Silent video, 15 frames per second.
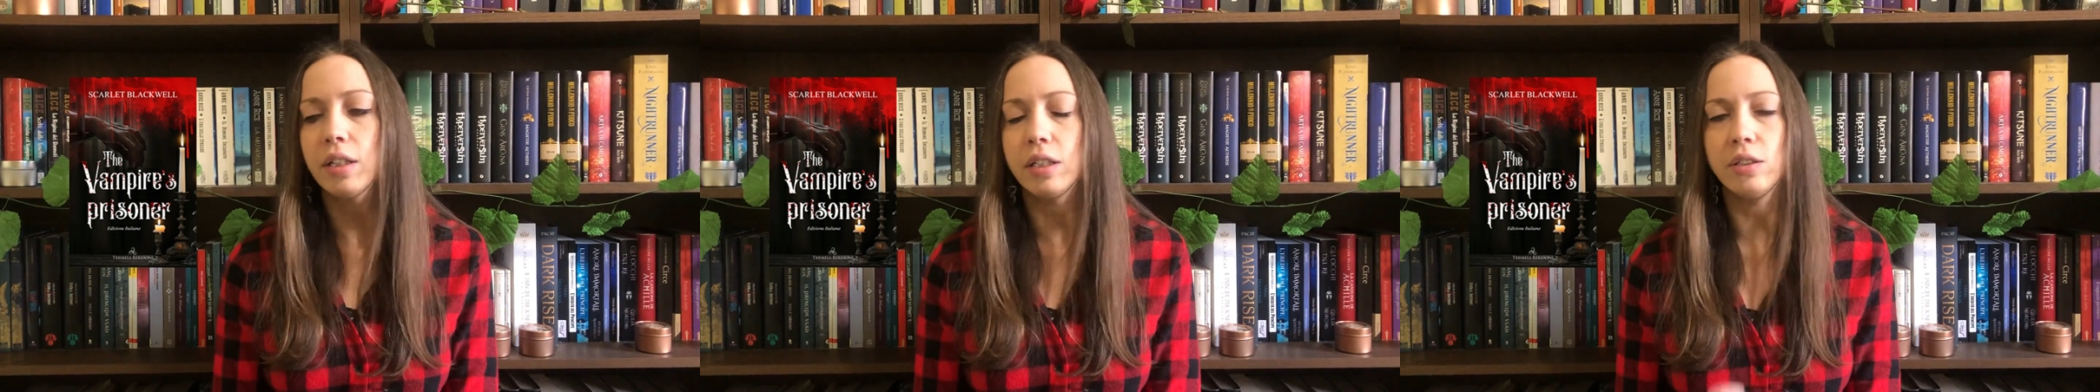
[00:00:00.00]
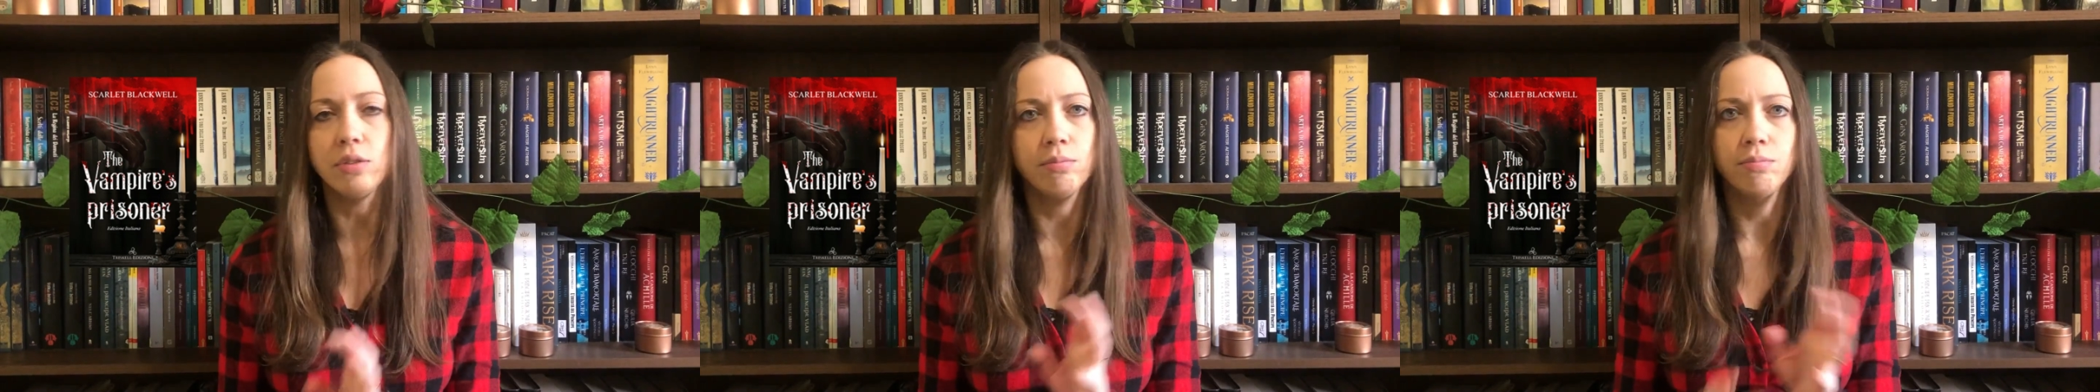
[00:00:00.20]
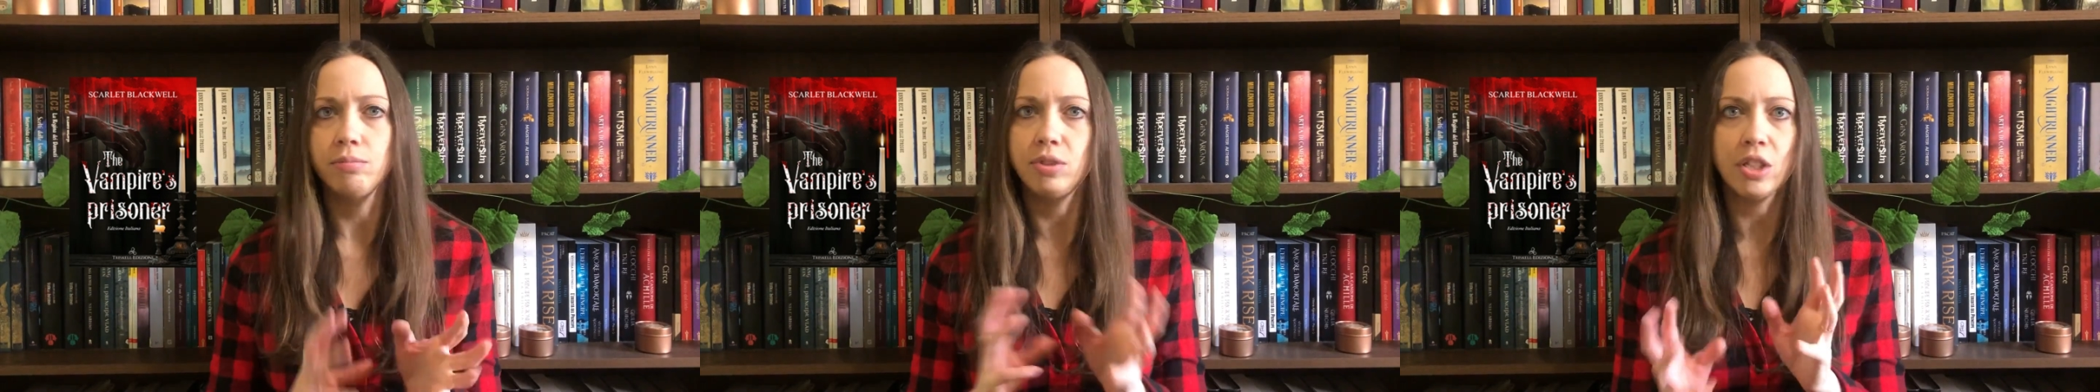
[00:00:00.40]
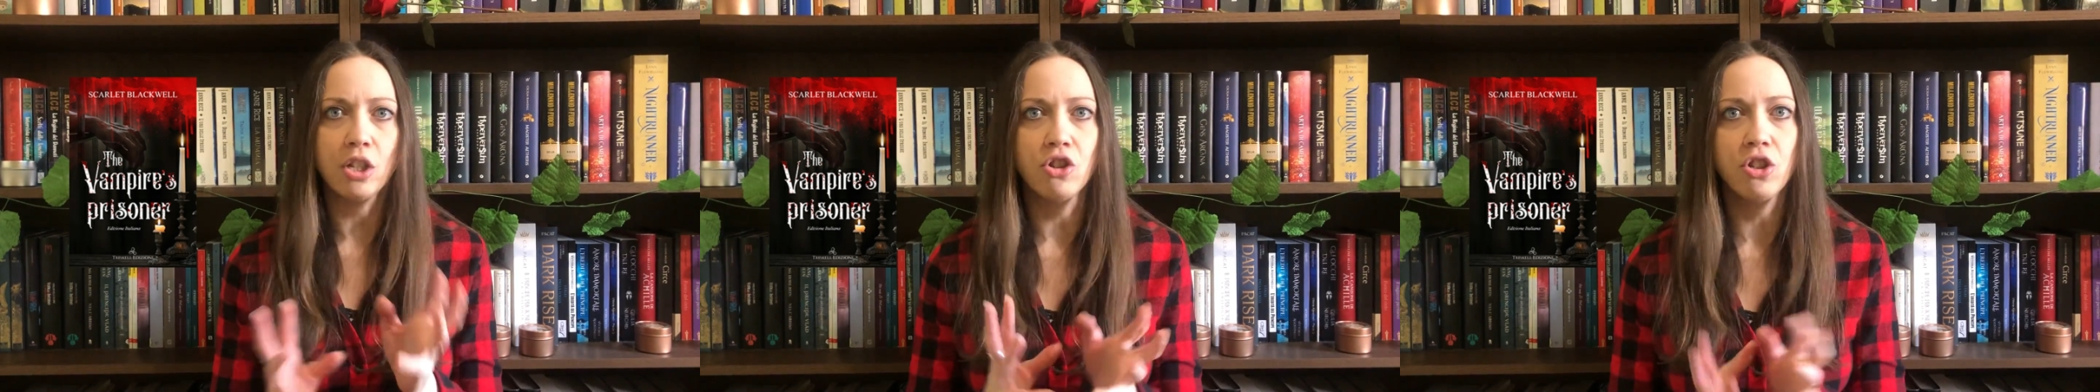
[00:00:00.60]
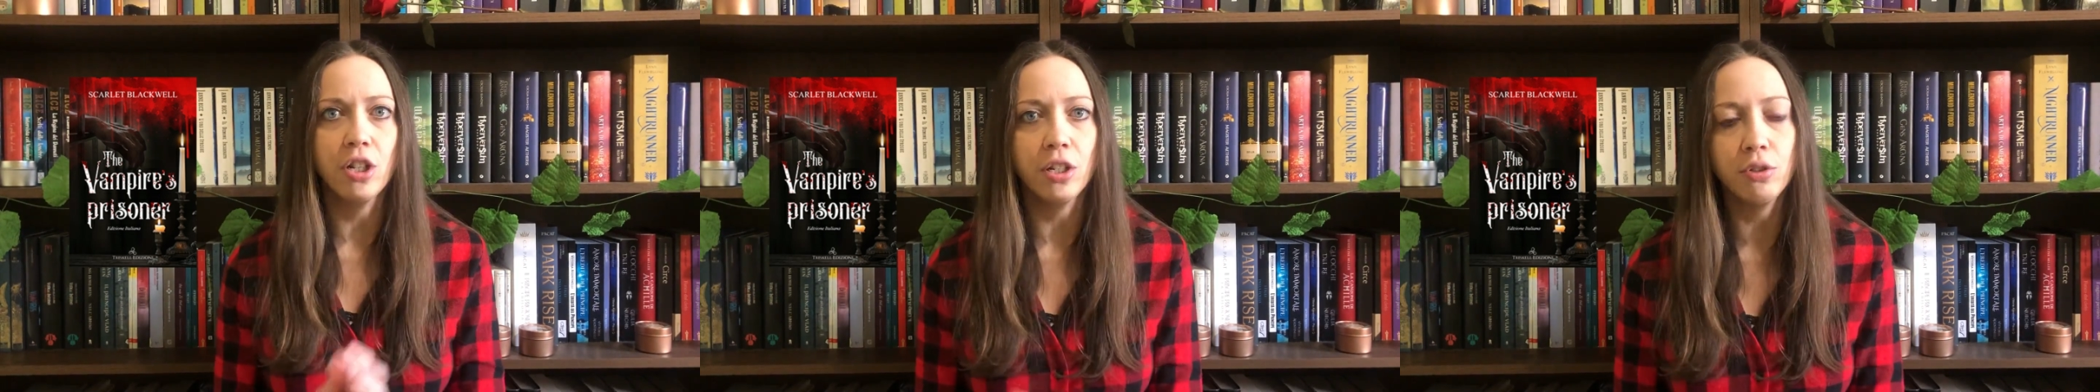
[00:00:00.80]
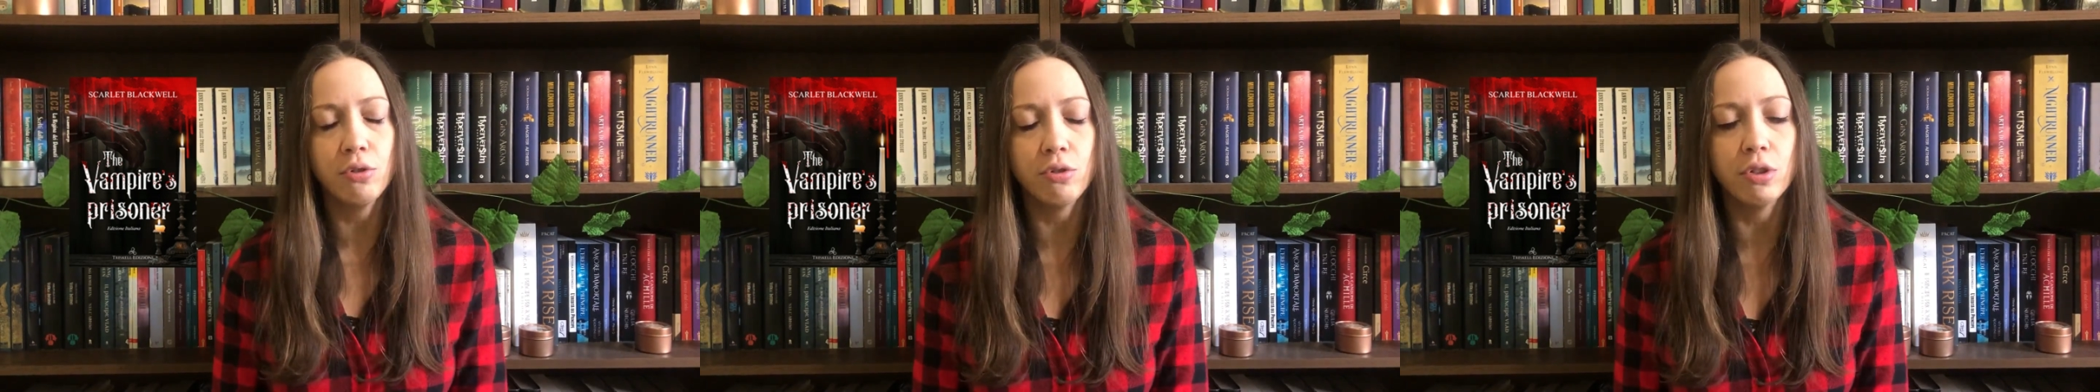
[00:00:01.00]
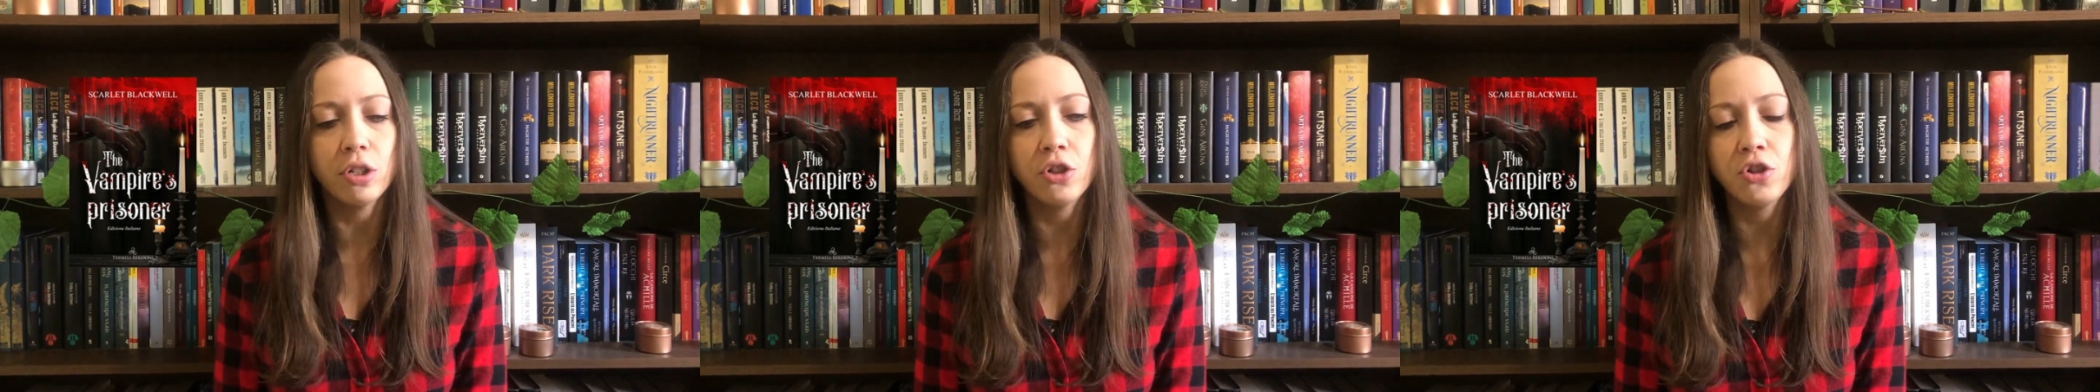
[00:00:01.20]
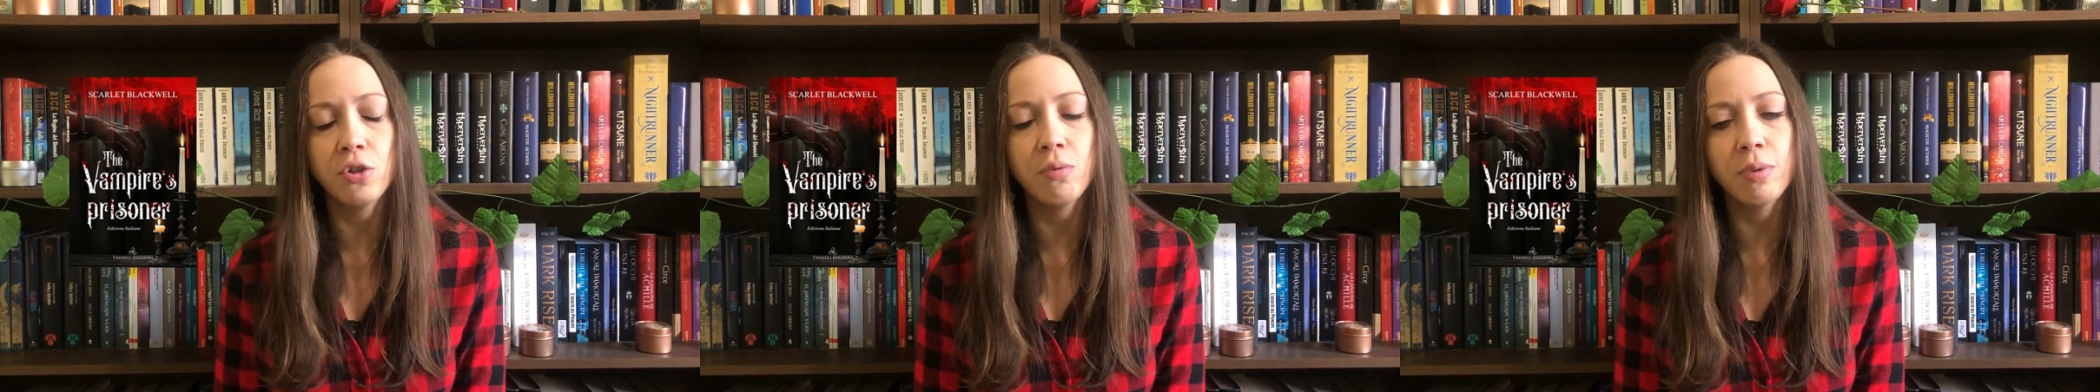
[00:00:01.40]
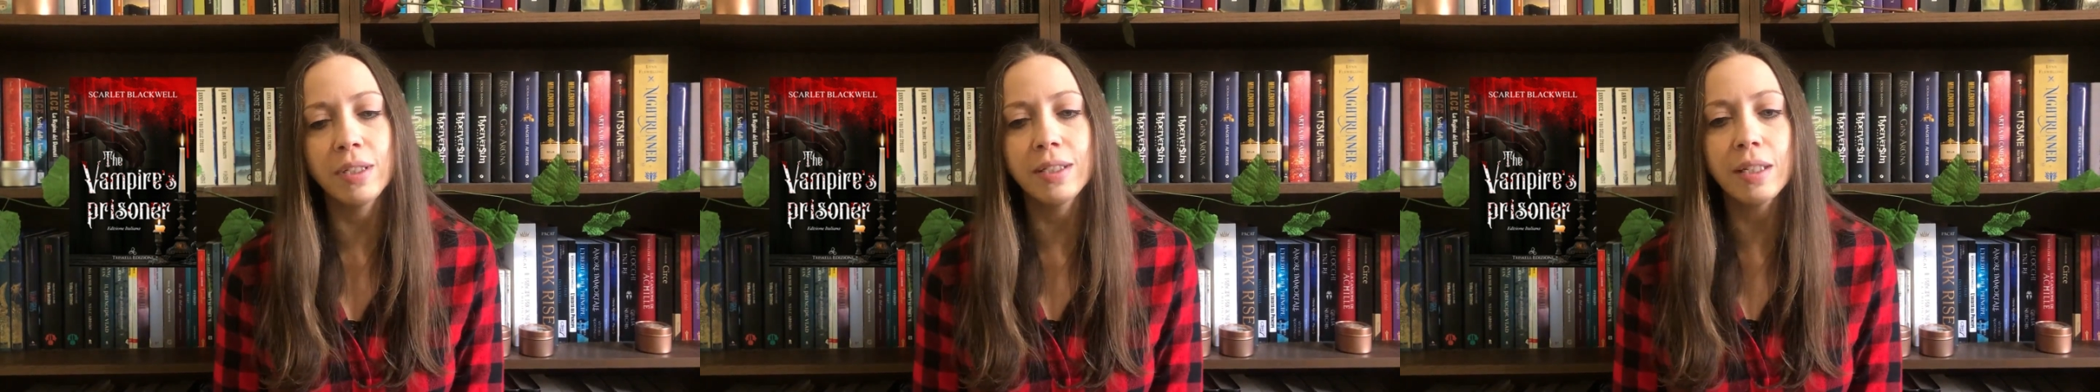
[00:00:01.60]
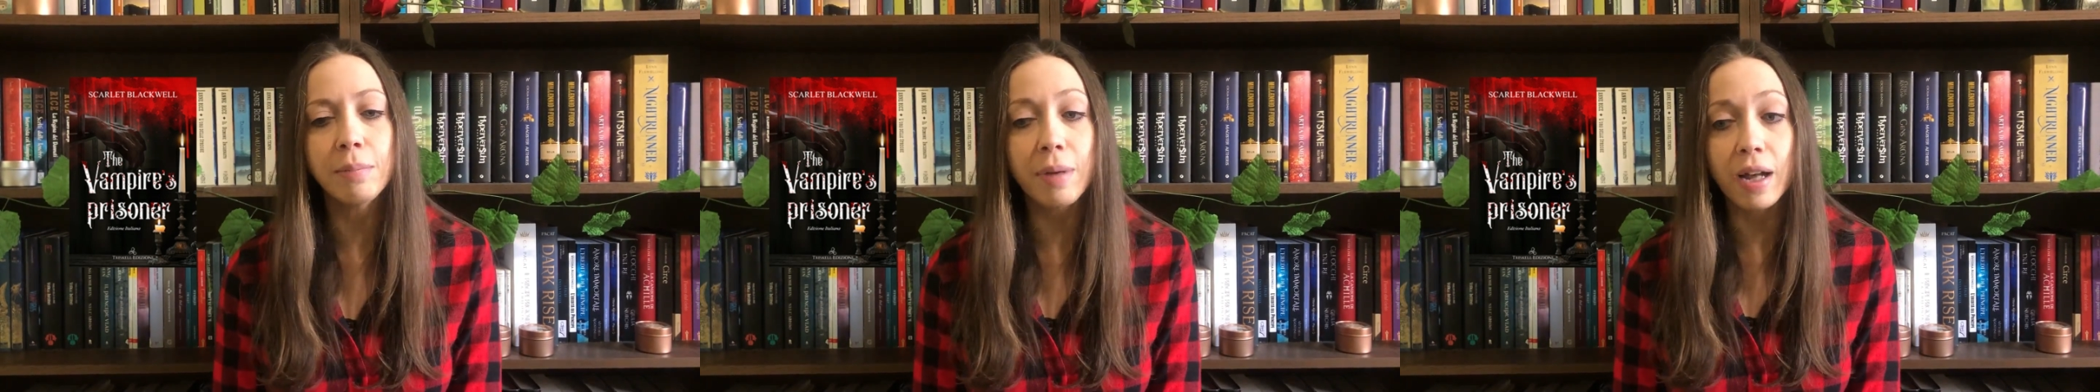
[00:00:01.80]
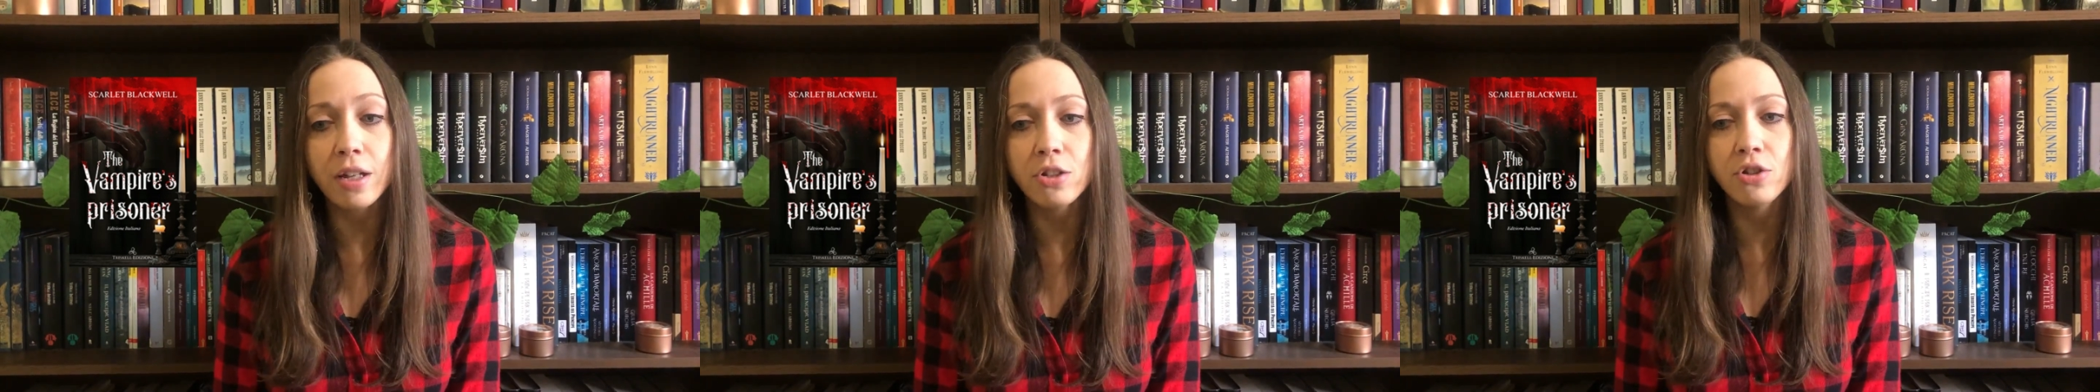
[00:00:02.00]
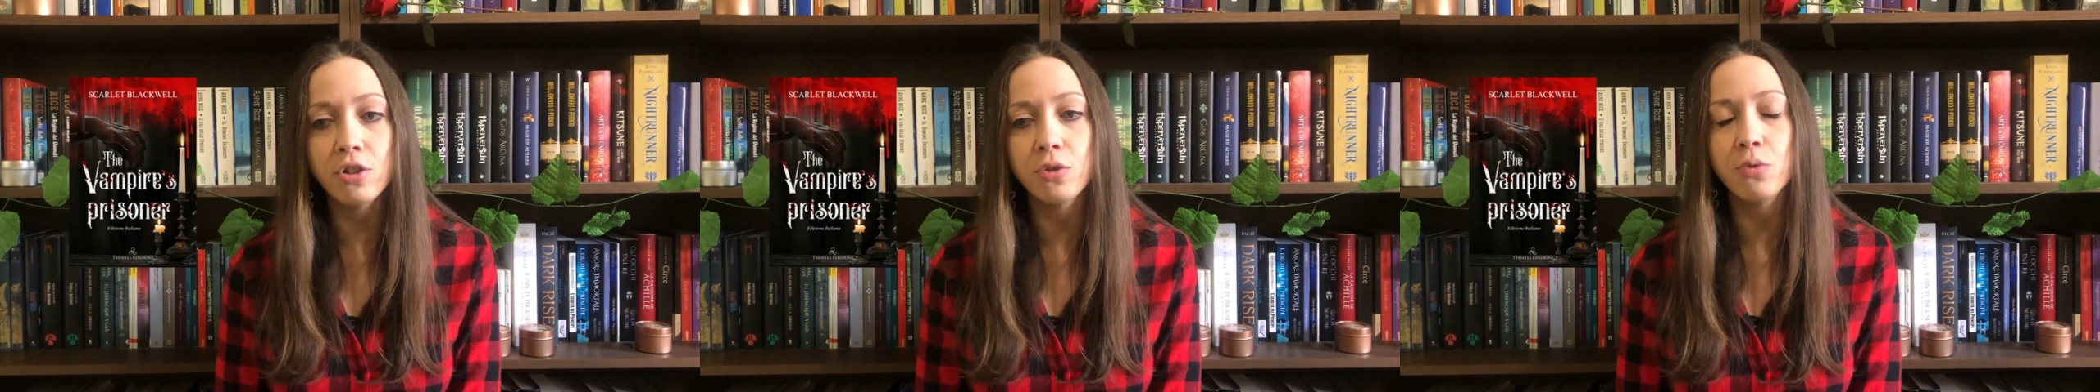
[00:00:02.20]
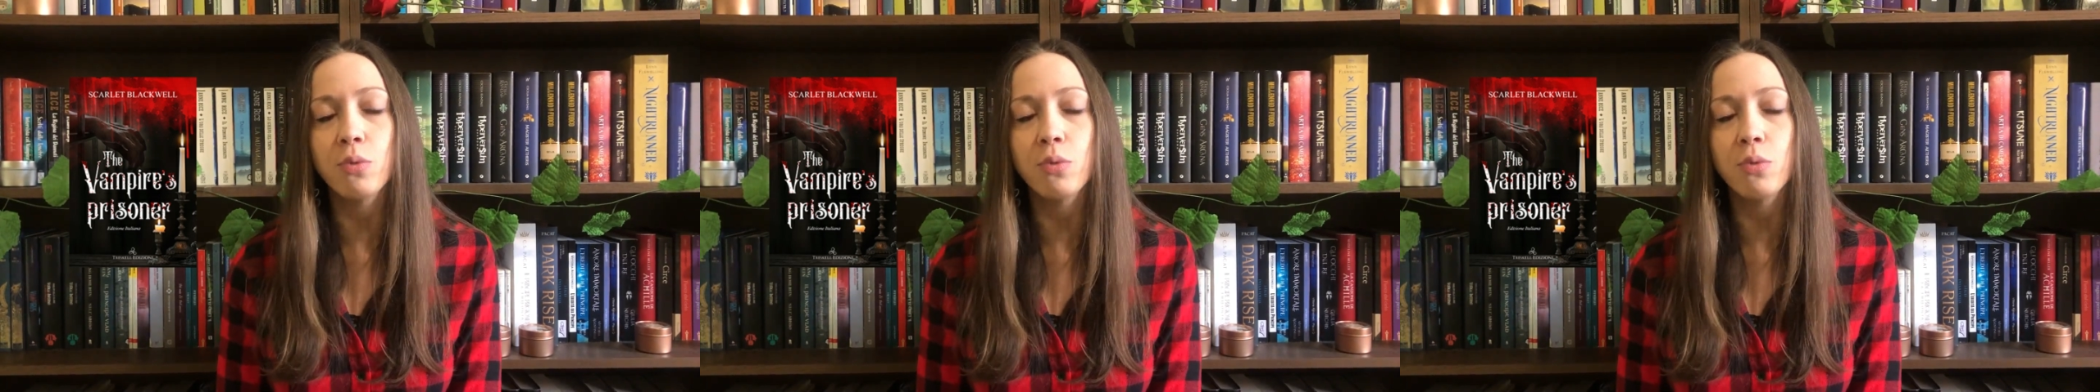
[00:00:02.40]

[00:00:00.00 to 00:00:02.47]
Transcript: in, si aggira intorno alle 50 pagine,